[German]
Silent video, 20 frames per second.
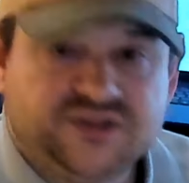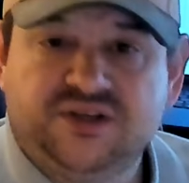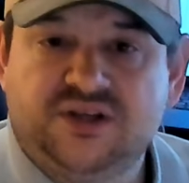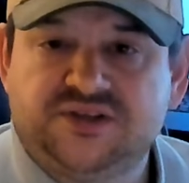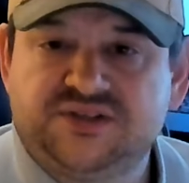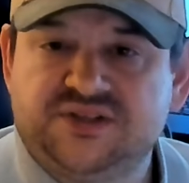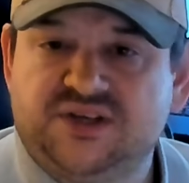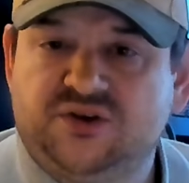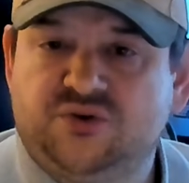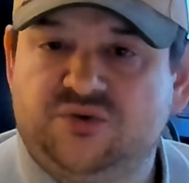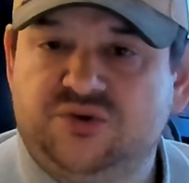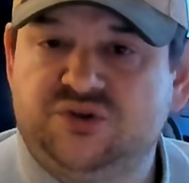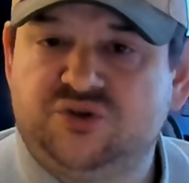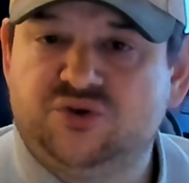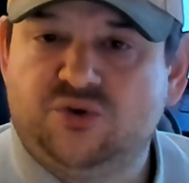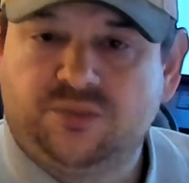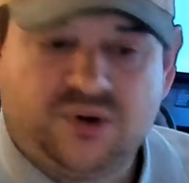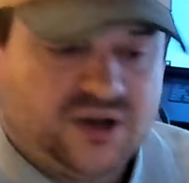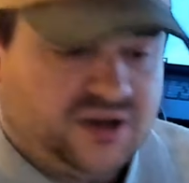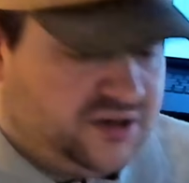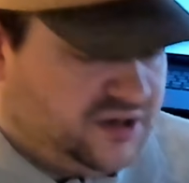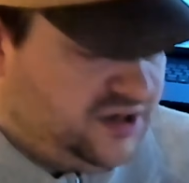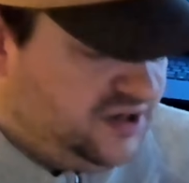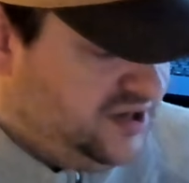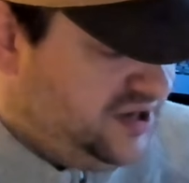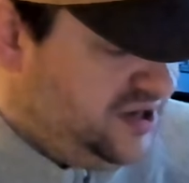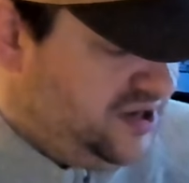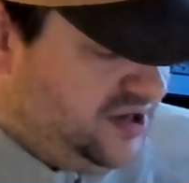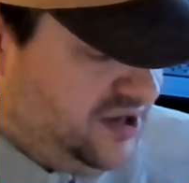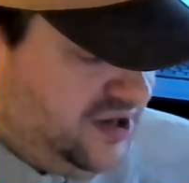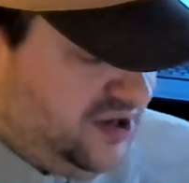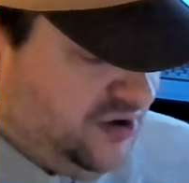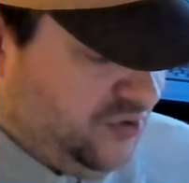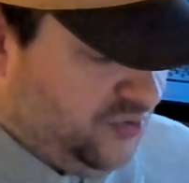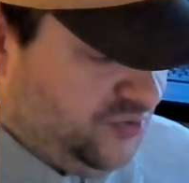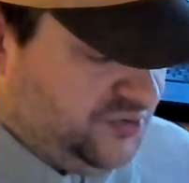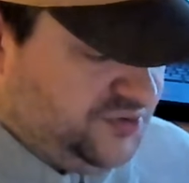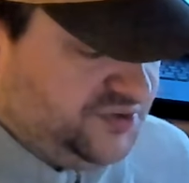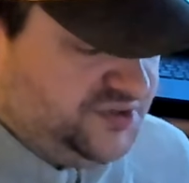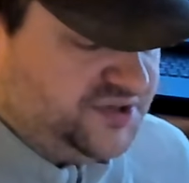das ja noch nicht, Top Gun.
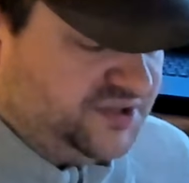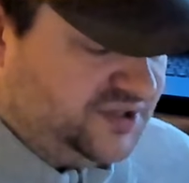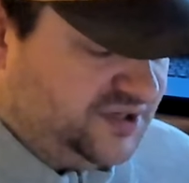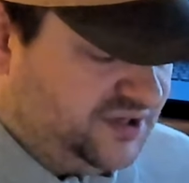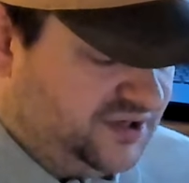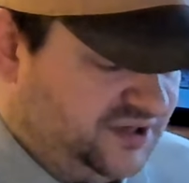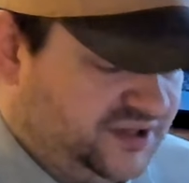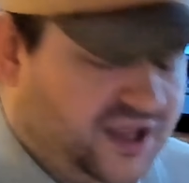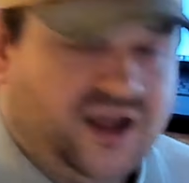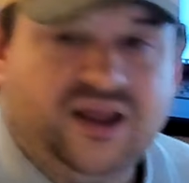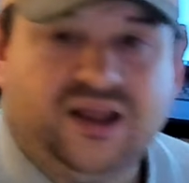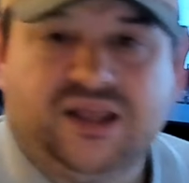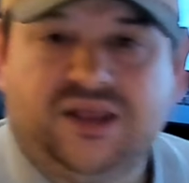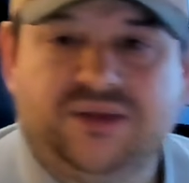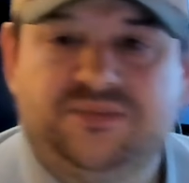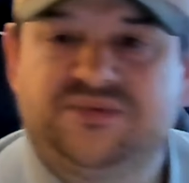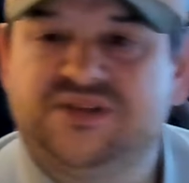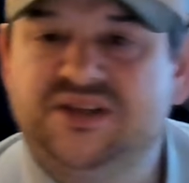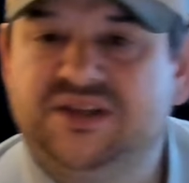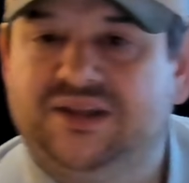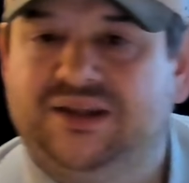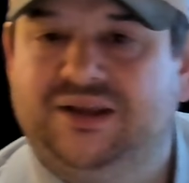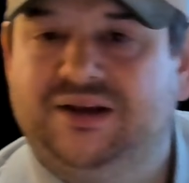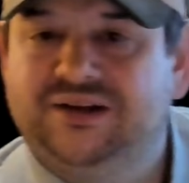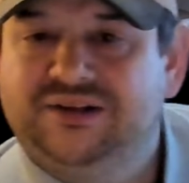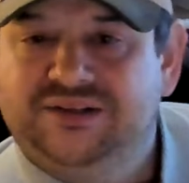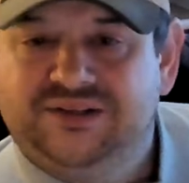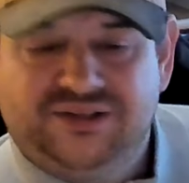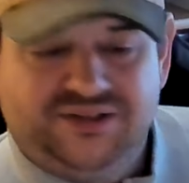Und äh, ja, gibt Sinn, ne?